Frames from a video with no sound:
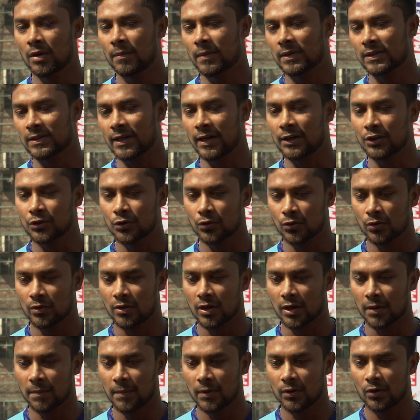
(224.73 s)
আমার সাইড তো
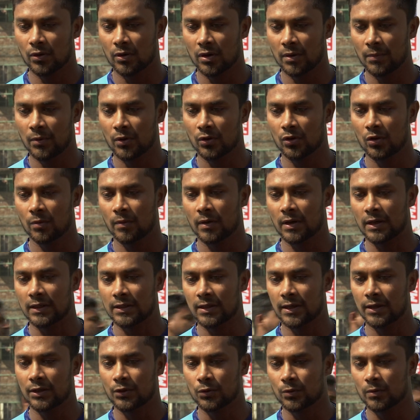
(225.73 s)
থাকবে তখন আমি অথবা নিজে
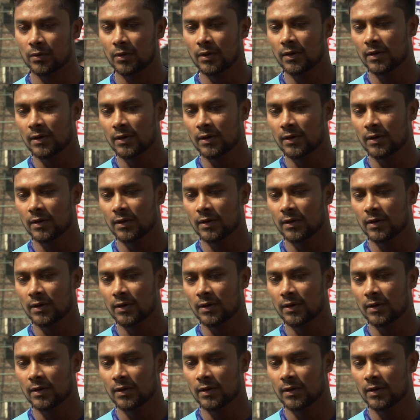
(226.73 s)
একটু